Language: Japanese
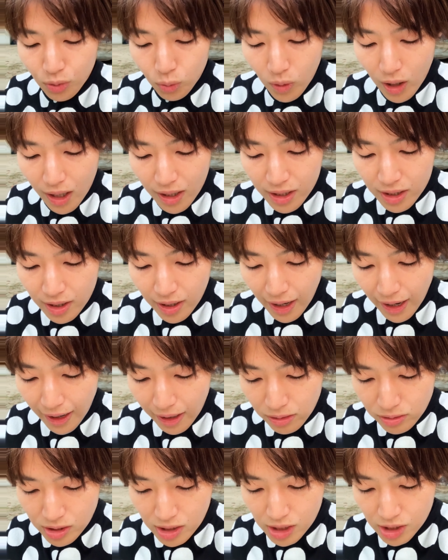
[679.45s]
water
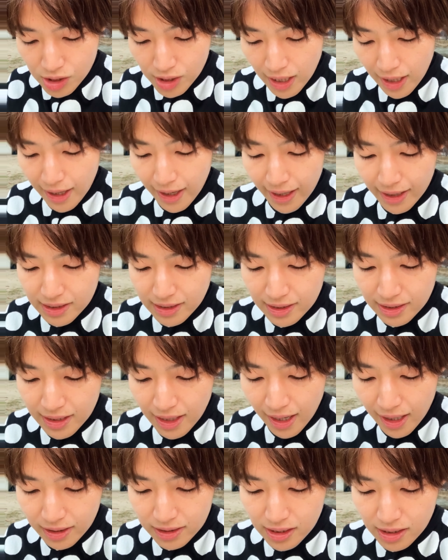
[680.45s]
outage has
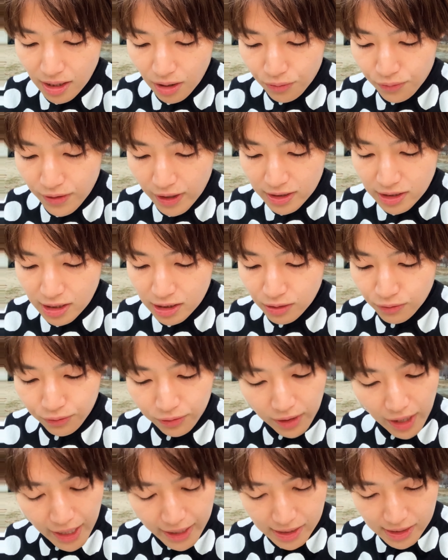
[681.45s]
not affected
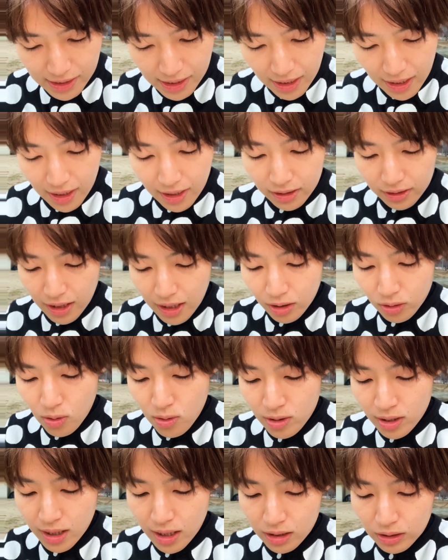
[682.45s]
flights。で、
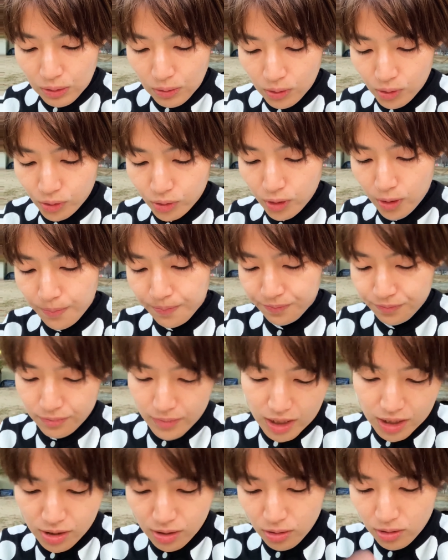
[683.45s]
今回のこの
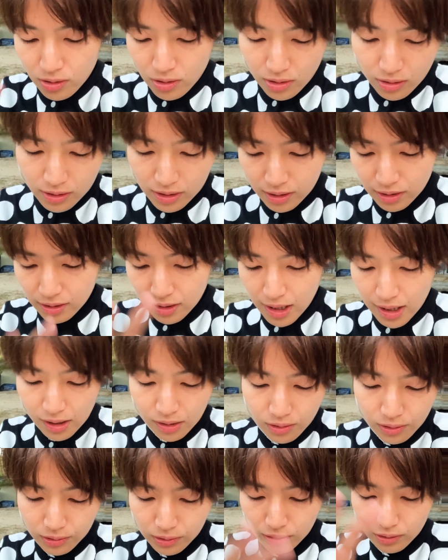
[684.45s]
水のね
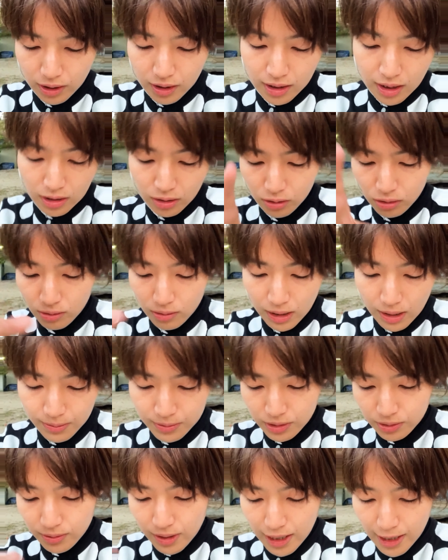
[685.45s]
この一件の
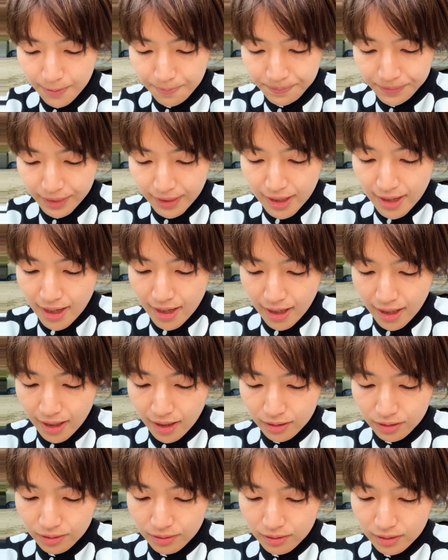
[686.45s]
トラブルは
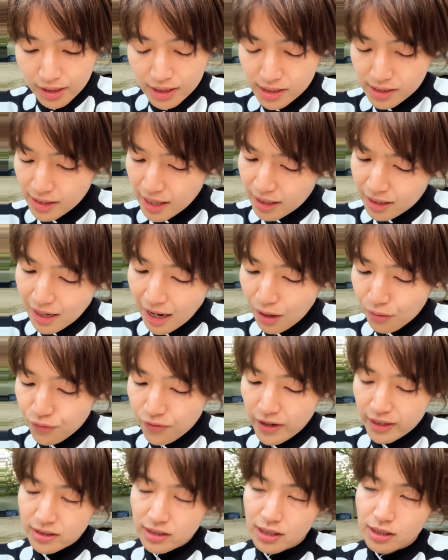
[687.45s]
has not
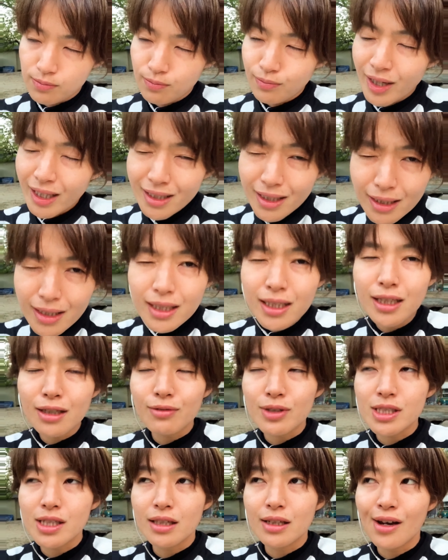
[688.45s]
affected、 また出てき
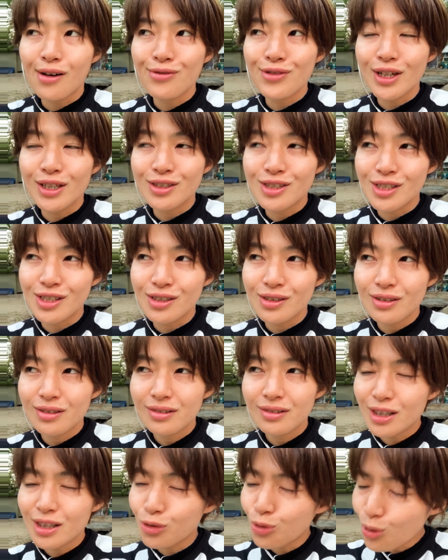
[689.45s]
ましたね、affected。
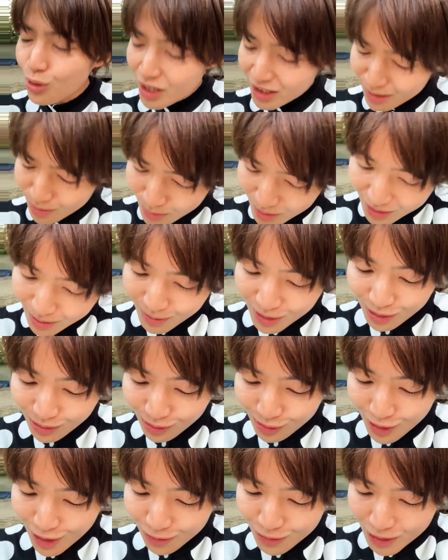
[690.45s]
こうやって見てみる
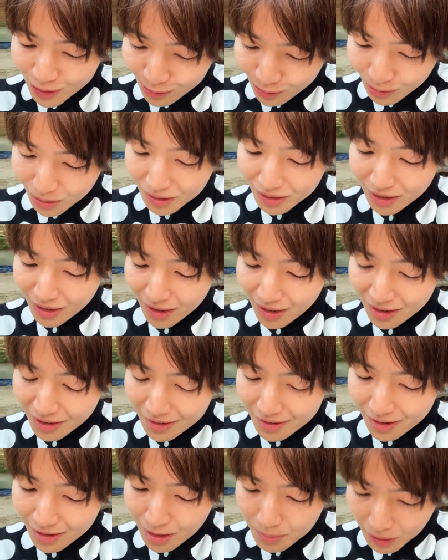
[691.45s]
と affect って
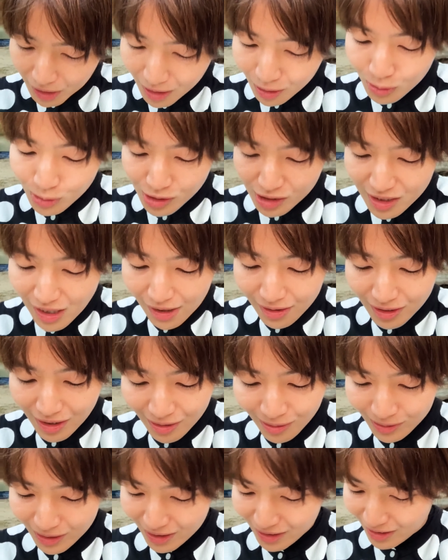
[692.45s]
やっぱ結構使える単
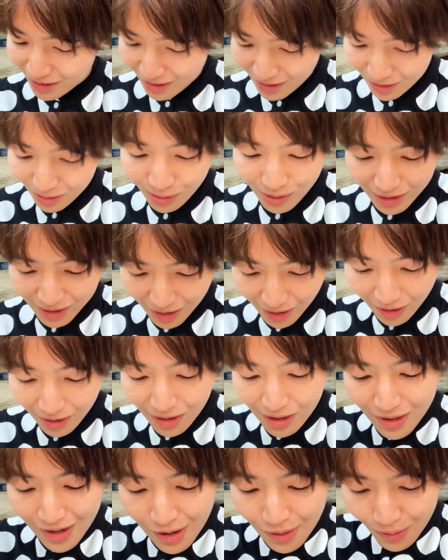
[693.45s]
語なんだなとかね、
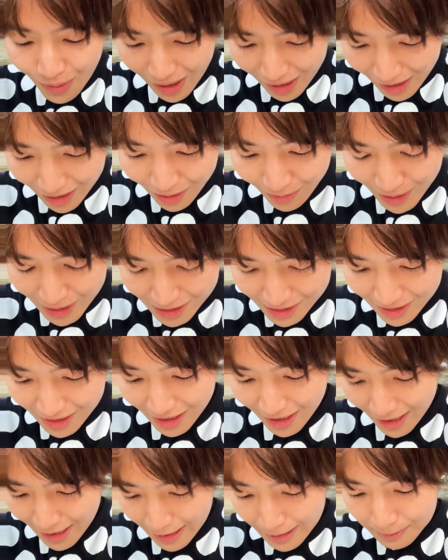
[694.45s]
分かります。
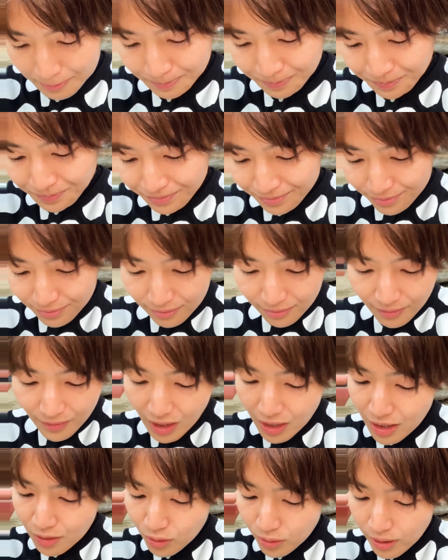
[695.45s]
はい、
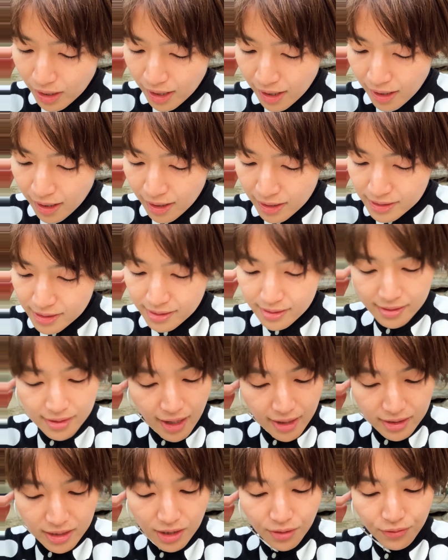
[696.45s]
has
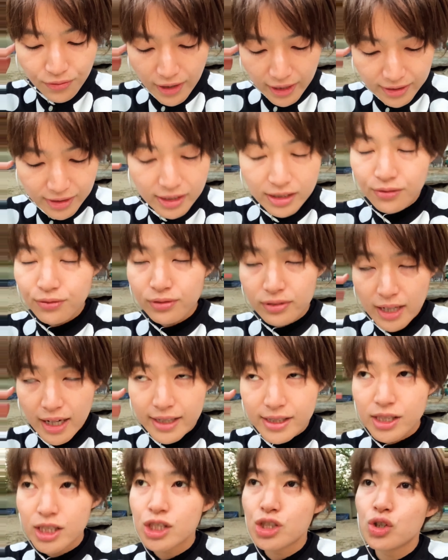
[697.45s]
not affected
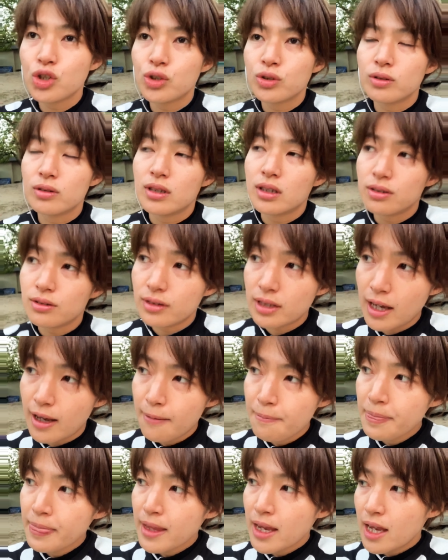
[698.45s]
flights ということなので、
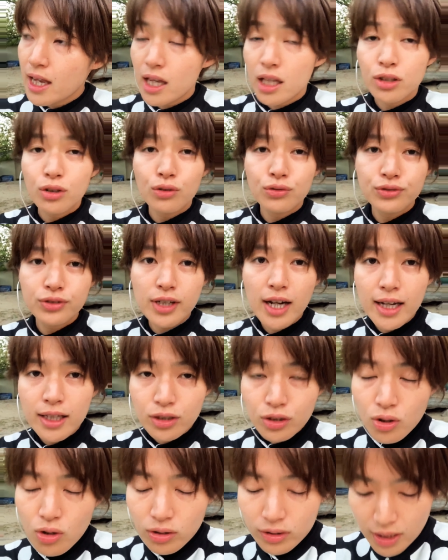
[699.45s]

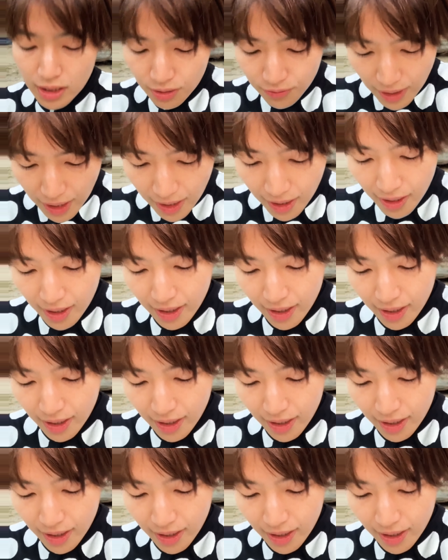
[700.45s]
フライトには